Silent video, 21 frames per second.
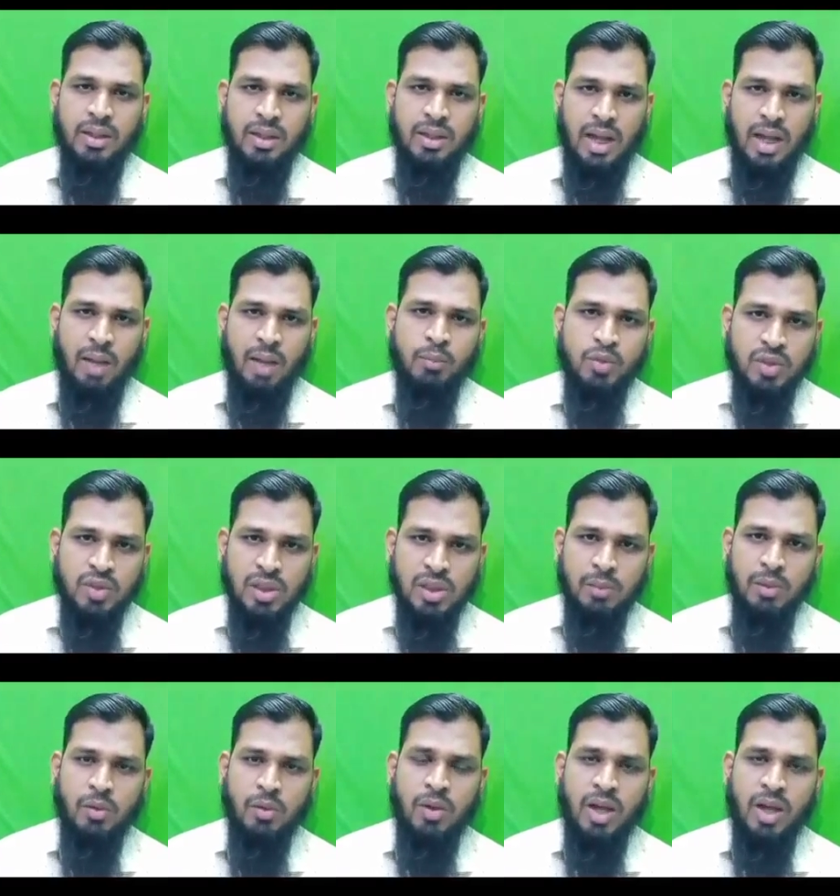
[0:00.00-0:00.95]
நான்
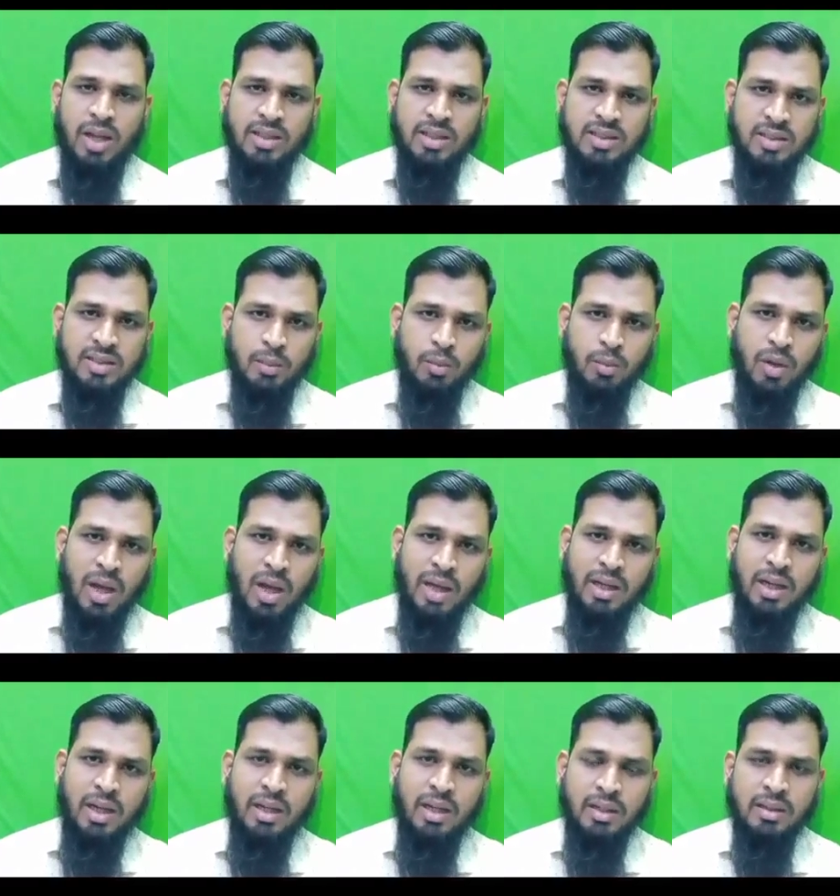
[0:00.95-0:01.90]
முஸ்லீம்ல உள்ள அதிச
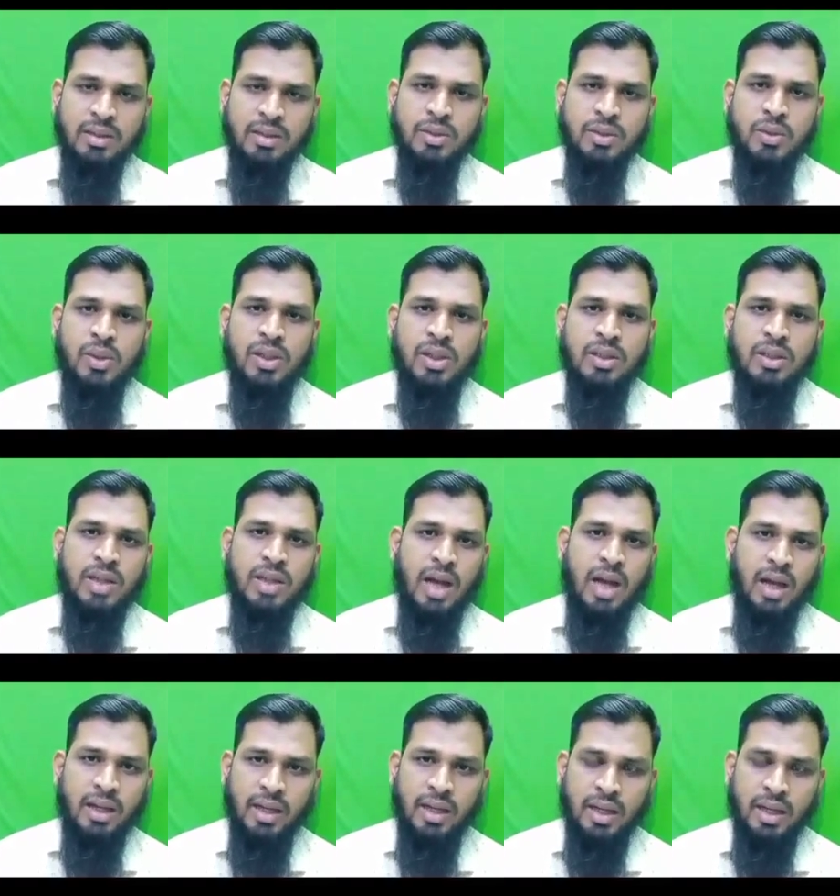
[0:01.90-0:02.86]
புகாரில இருக்குன்னு
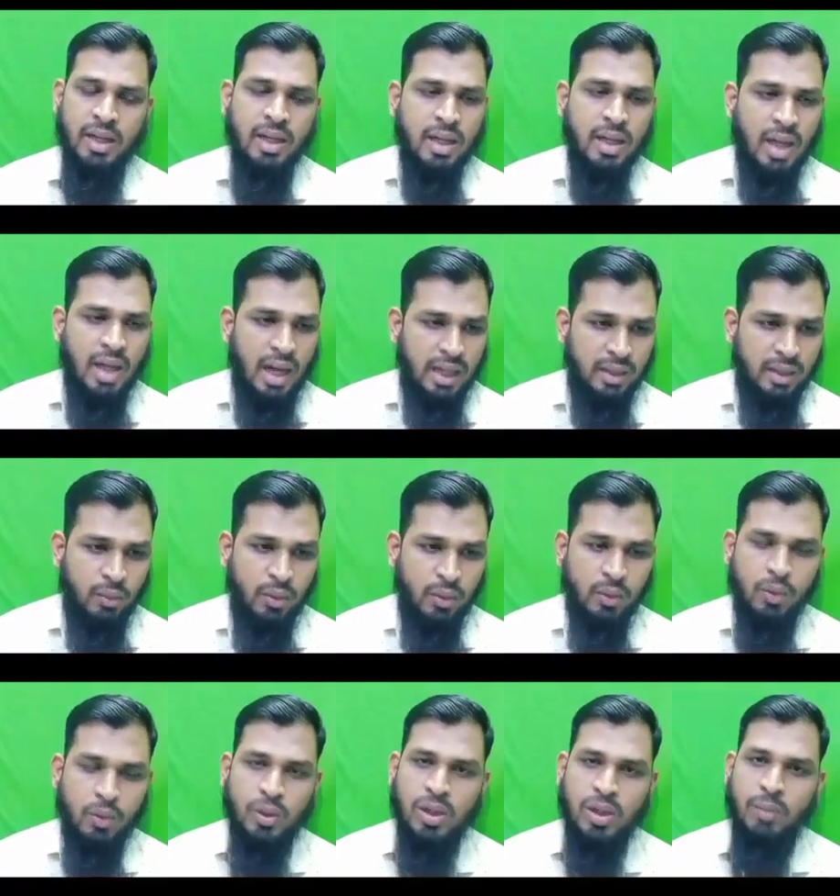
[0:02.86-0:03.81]
சொன்னதுக்காக அதை ஒரு
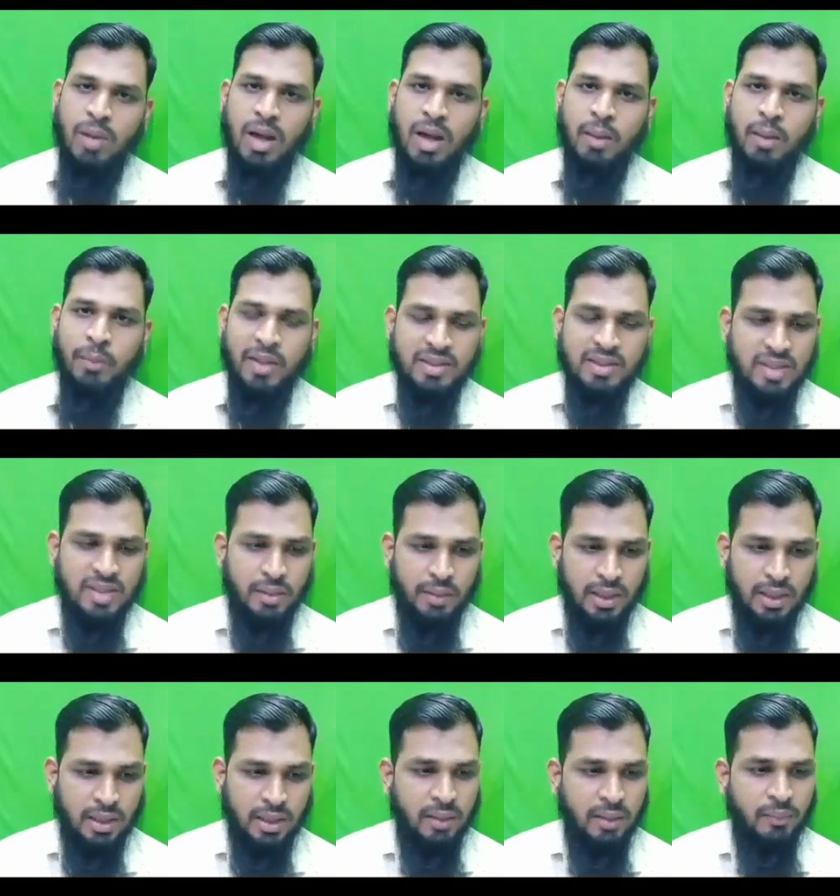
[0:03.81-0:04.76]
குற்றமாக
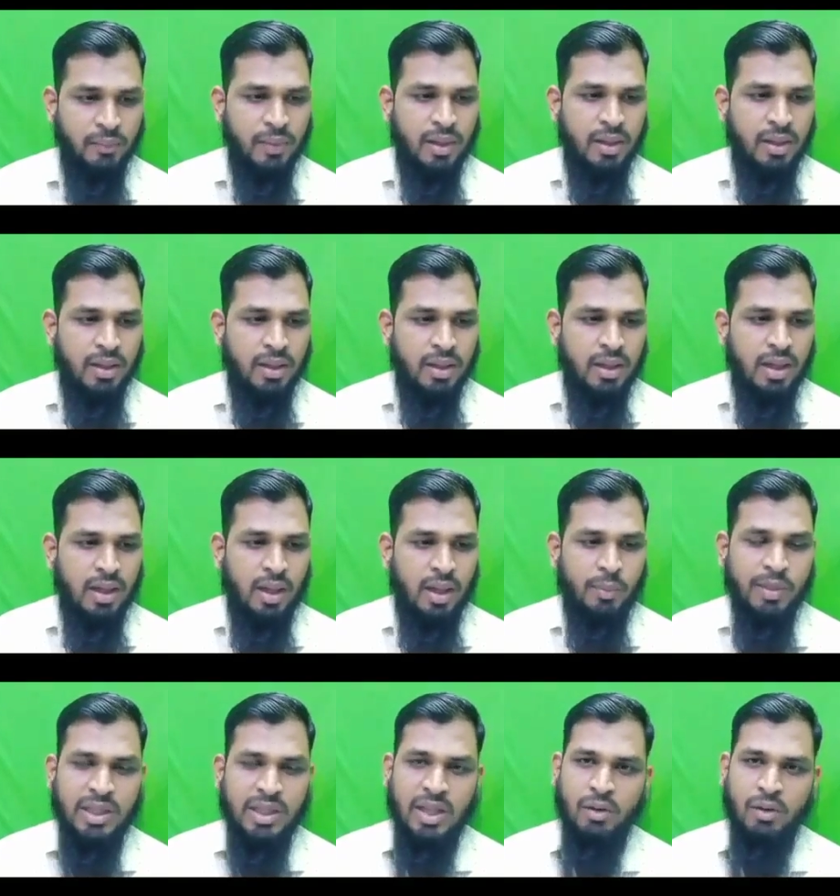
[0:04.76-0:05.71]
பேசியவர்கள் அப்ப
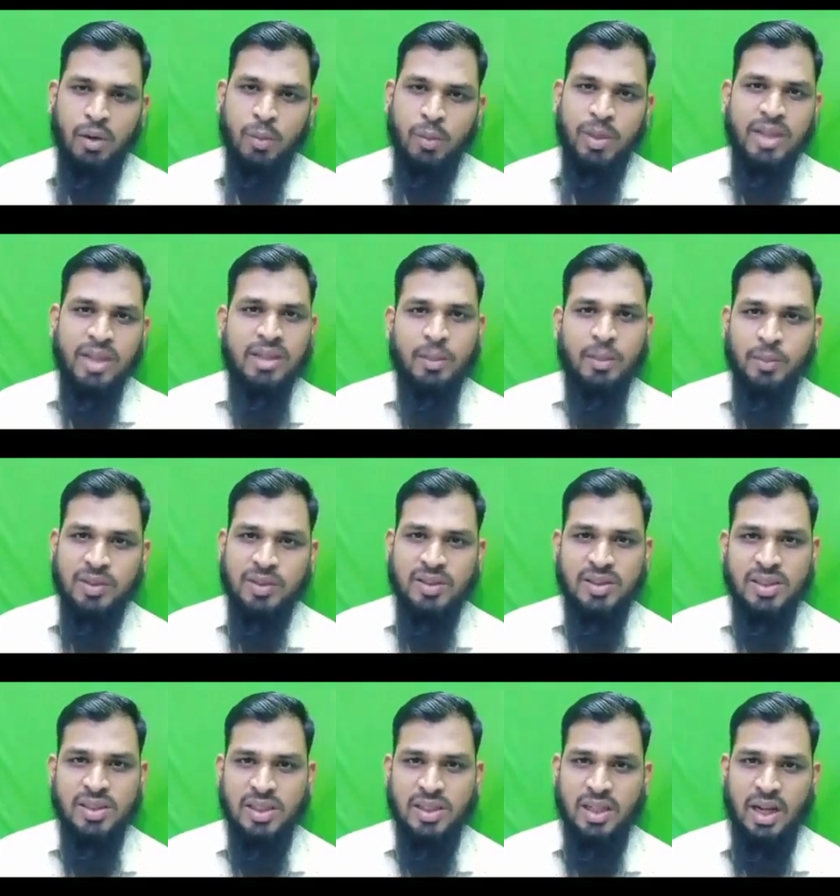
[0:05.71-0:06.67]
இது எவ்வளவு பெரிய தப்பு
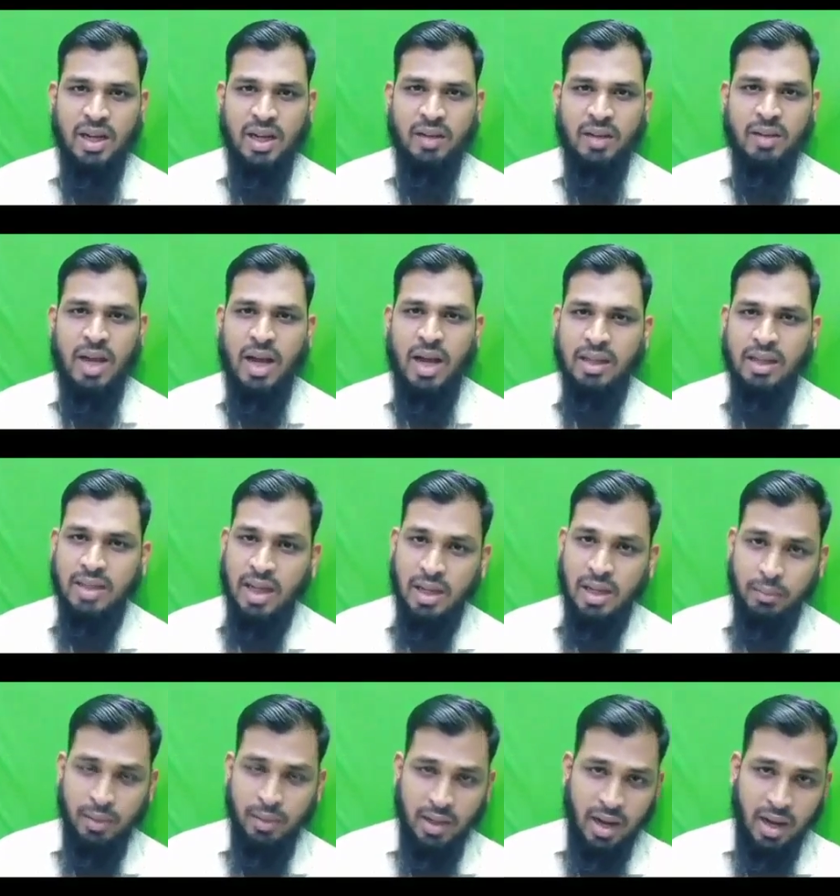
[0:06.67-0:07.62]
செஞ்சிருக்கிறாங்க
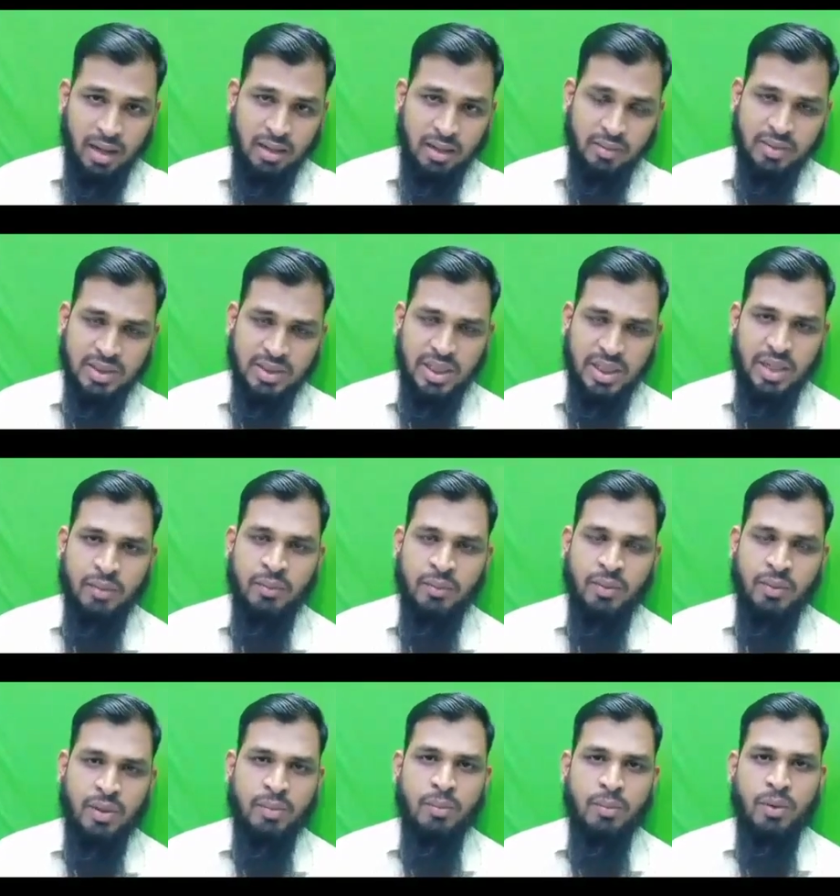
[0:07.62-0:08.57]
ஆதாரமா காட்டுற விஷயம்னு
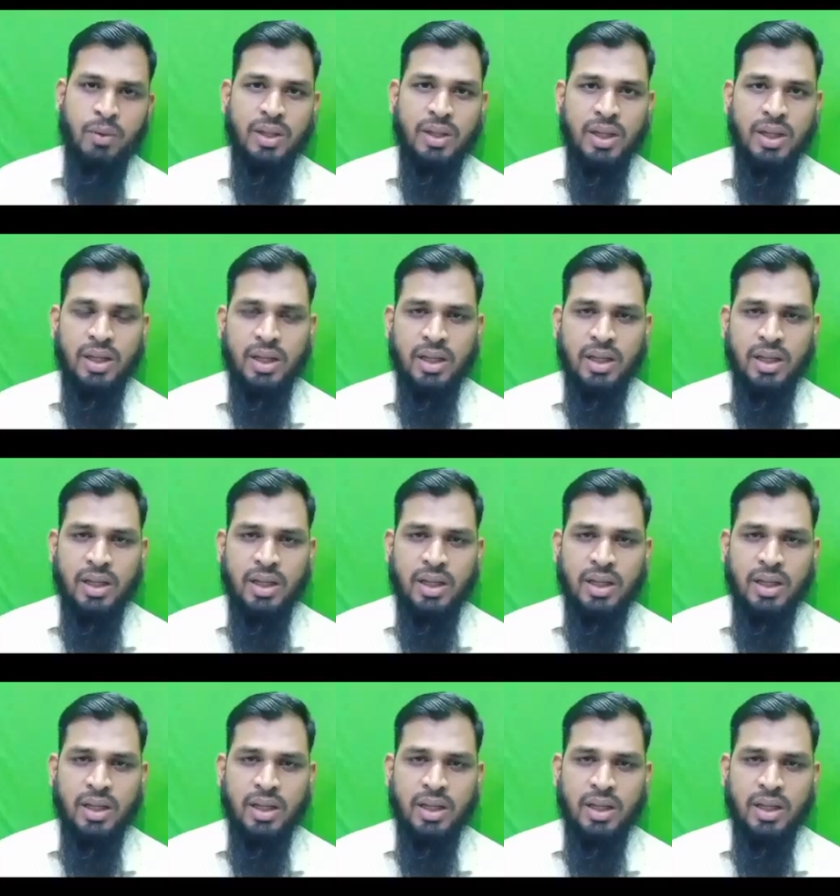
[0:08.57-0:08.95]
வரும்போது